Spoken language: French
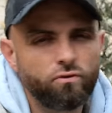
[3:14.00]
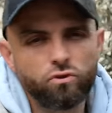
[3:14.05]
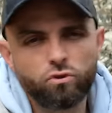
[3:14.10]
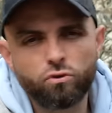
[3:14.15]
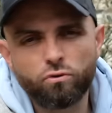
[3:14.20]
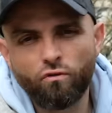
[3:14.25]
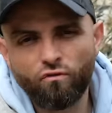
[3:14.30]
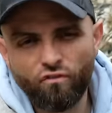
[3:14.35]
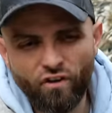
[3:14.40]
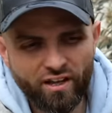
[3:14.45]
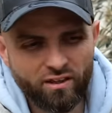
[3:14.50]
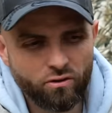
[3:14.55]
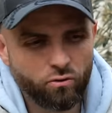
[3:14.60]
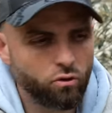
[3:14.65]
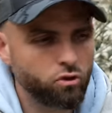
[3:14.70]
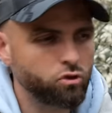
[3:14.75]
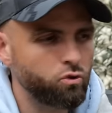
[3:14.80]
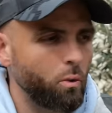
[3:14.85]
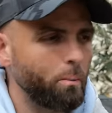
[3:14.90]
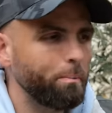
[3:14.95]
du fait de
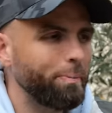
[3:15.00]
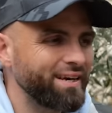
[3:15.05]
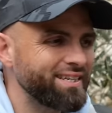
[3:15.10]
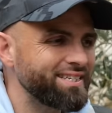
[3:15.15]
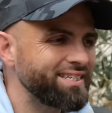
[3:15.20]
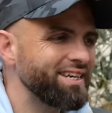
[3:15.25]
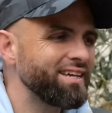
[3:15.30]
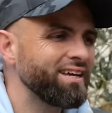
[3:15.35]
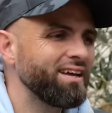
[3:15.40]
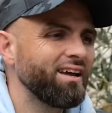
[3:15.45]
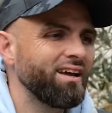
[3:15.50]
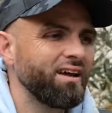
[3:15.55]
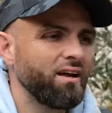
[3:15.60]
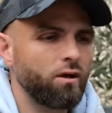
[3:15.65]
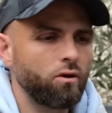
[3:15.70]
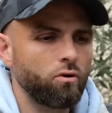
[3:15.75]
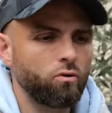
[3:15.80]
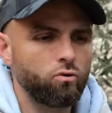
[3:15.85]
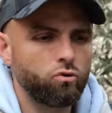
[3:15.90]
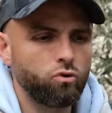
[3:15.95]
son passé
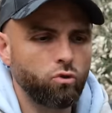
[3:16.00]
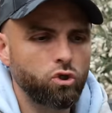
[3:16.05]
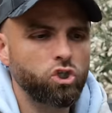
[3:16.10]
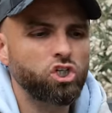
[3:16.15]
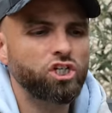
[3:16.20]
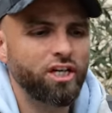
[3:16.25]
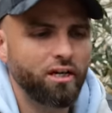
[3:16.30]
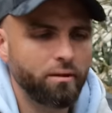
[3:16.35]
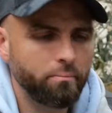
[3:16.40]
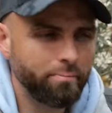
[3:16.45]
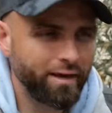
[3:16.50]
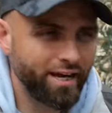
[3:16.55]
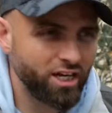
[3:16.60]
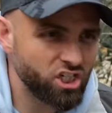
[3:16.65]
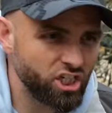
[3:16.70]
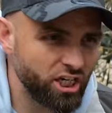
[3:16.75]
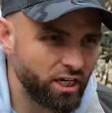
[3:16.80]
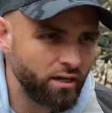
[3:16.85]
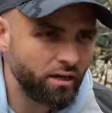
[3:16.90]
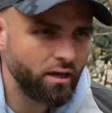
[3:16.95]
de chiens de berger,